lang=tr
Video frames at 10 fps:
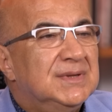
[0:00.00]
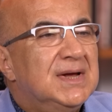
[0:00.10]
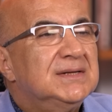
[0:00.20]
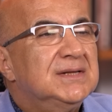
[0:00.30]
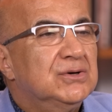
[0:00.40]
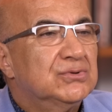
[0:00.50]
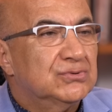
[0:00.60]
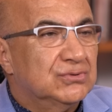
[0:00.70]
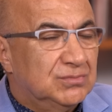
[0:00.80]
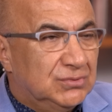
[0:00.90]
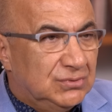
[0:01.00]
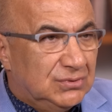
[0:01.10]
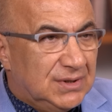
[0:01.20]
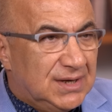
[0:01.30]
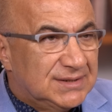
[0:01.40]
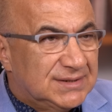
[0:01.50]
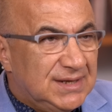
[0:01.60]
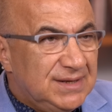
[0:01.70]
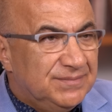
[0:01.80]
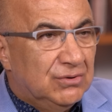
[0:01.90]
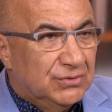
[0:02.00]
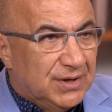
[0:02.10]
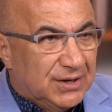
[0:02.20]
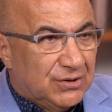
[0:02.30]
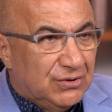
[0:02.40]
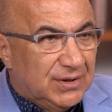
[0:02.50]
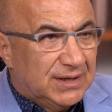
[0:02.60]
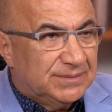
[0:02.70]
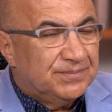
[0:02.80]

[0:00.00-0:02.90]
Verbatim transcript: Nerede huzur bulurlarsa onu arıyorlar.